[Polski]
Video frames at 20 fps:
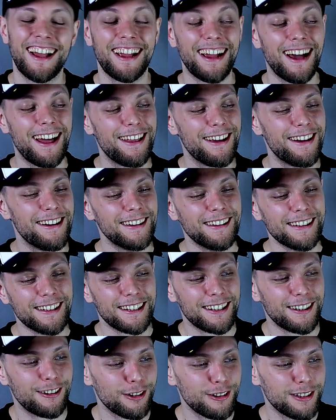Ej, ale
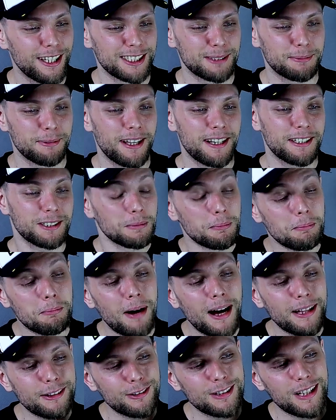godna śmierć,
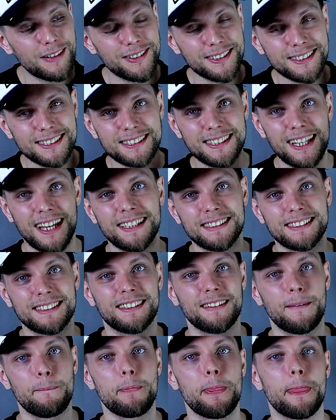ma to nawet
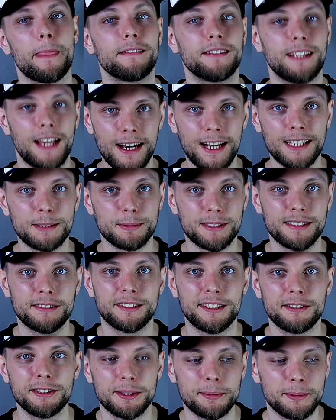sens, teraz, bo
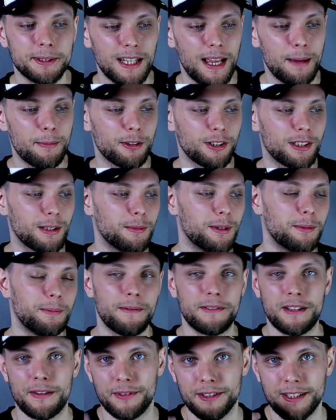cały czas myślałem o tym i
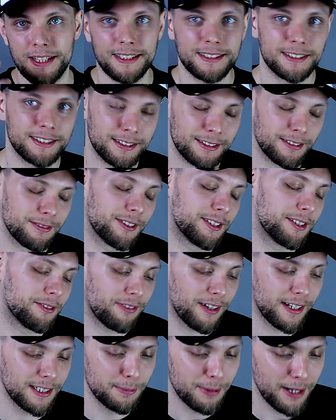pewnie wy też, co wiecie,
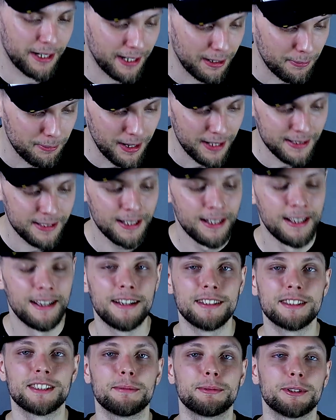fani Breaking Bad,
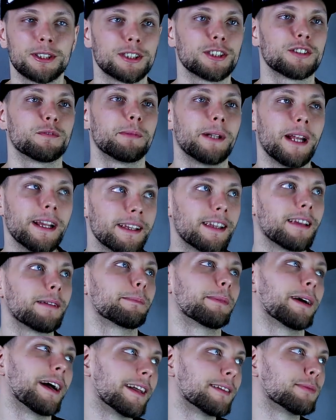że przecież
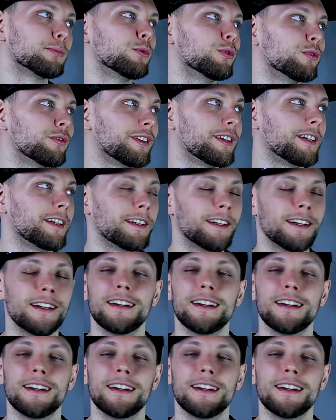Breaking Bad mówi,